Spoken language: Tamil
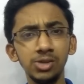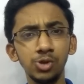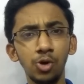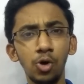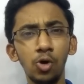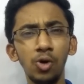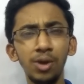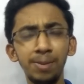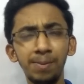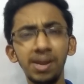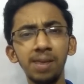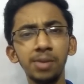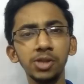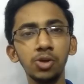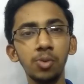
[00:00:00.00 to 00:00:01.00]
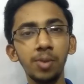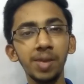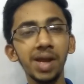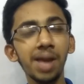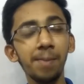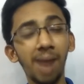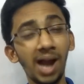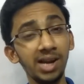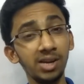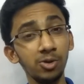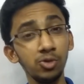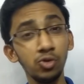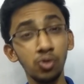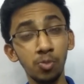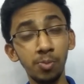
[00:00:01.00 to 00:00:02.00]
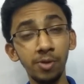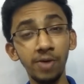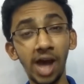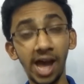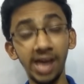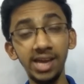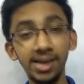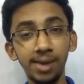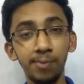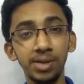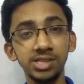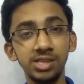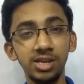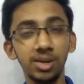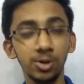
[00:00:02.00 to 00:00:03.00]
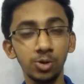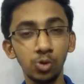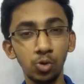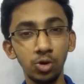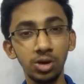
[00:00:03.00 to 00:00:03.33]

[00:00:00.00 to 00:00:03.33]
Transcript: ஸோ இப்போலாம் பார்த்தோம் அப்படின்னா பேட்டரி வந்து ரொம்பவே ஹை கெப்பாசிட்டியாக வந்து